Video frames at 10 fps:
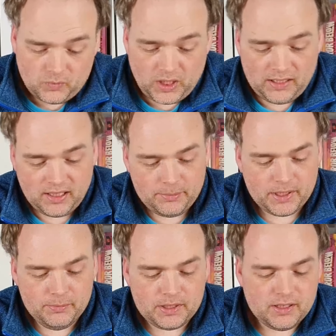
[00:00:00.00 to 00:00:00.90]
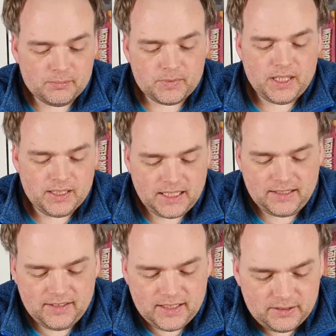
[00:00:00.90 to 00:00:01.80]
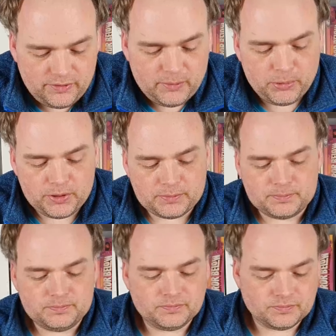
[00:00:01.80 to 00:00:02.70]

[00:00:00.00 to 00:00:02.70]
Das habe ich mit diesem Text hier hinten verbunden.